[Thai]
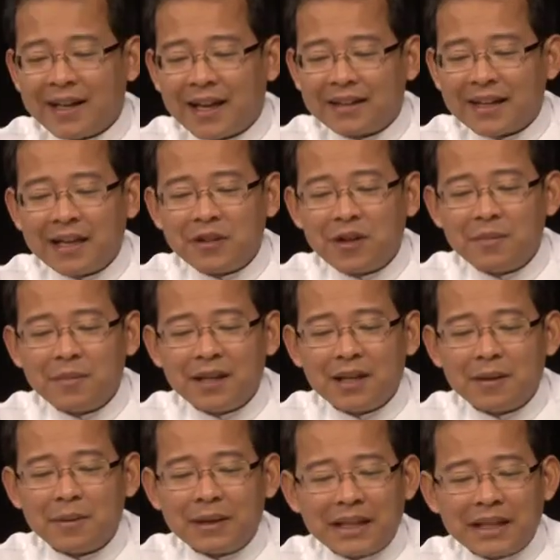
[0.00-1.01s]
เนี่ยท่านก็มี
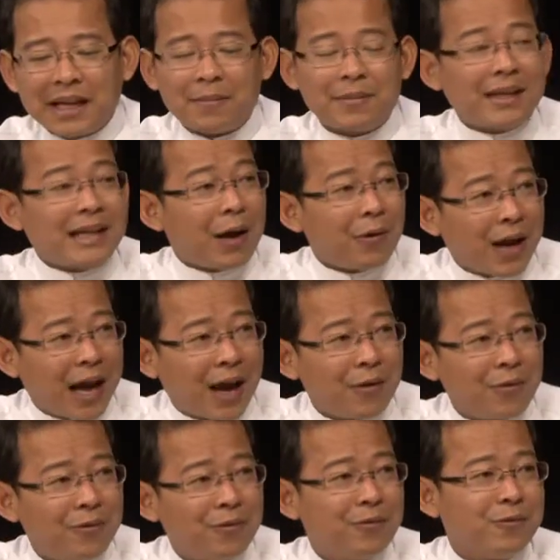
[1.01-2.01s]
พฤติกรรมที่ก้าวร้าว
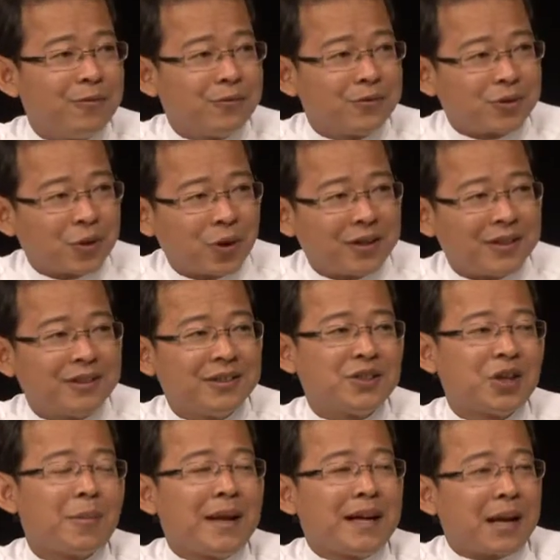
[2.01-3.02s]
ซนช
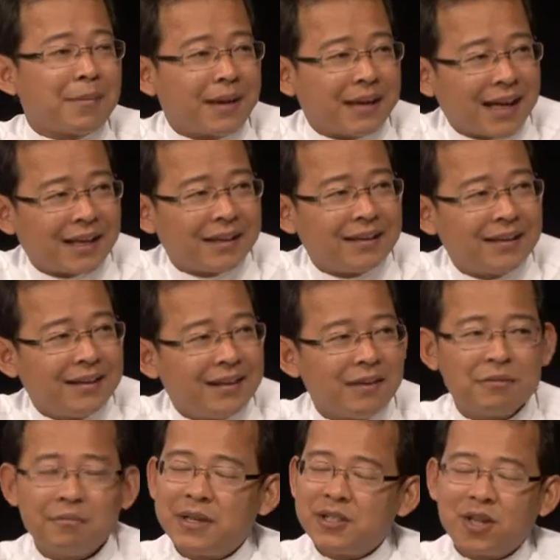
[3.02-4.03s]
อบเล่นการพนัน
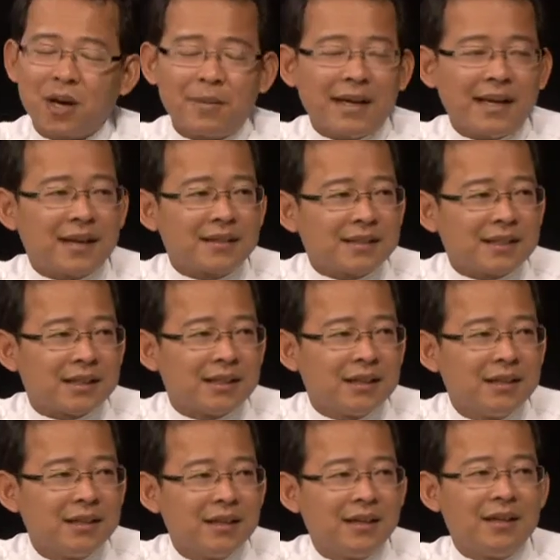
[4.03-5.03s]
ไม่ชอบเรียนหนังสือ
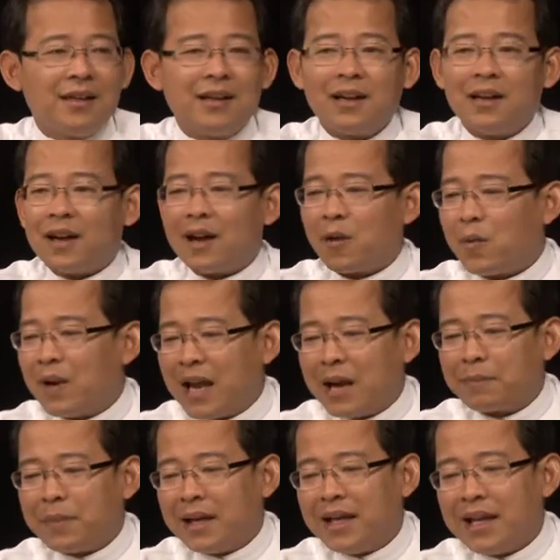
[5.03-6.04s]
เวลา
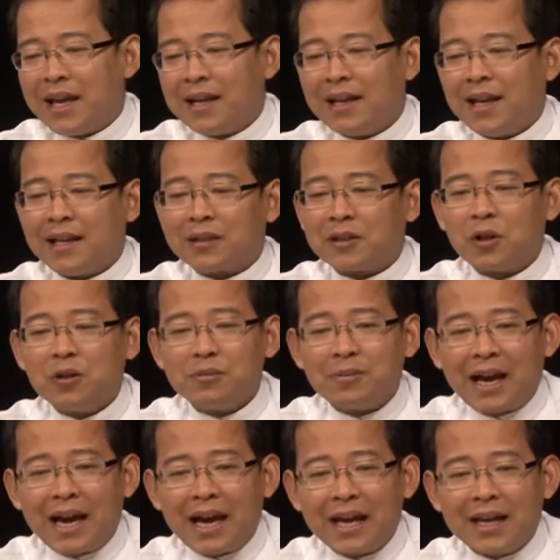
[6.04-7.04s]
ไปเรียนเห็นต้น
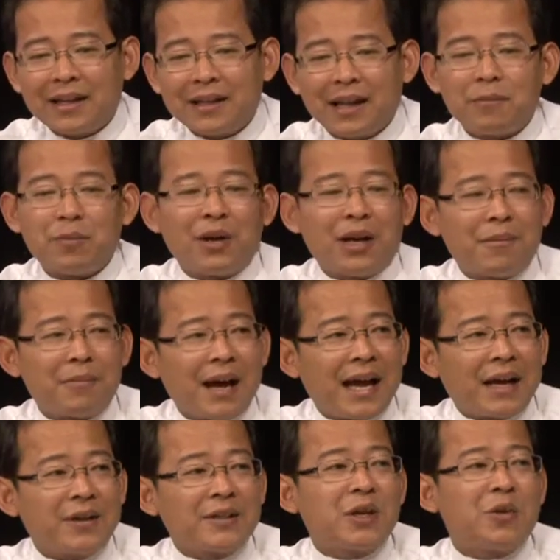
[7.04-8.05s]
ไม้เห็นผลไม้
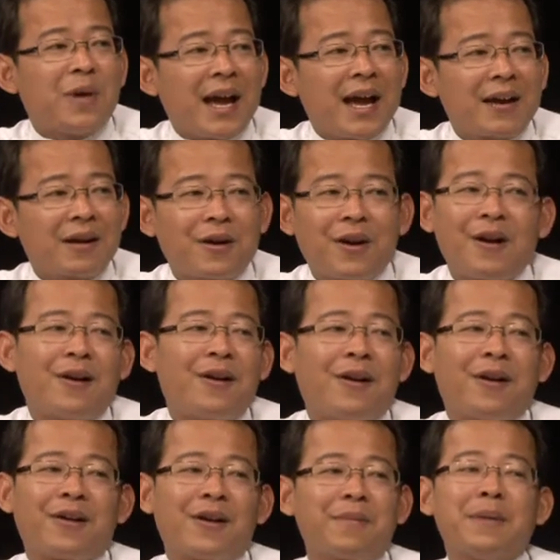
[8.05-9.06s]
ก็จะแวะก็
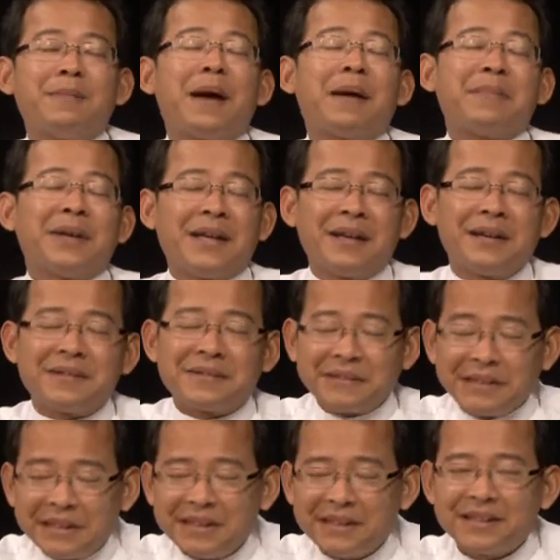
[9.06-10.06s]
ก็เป็นแบบนี้
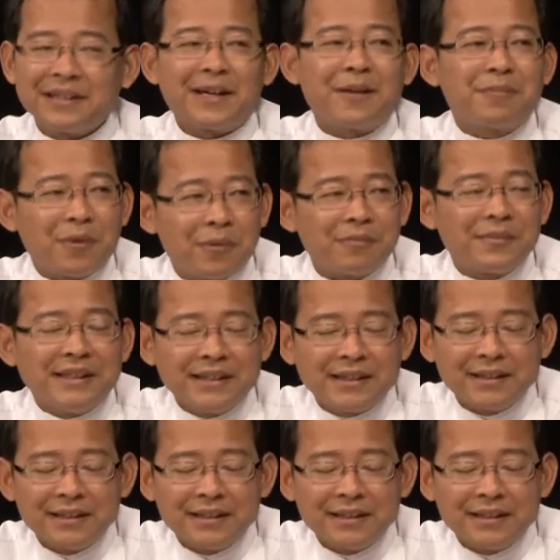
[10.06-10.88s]
ดื้อ ครับผมดื้อ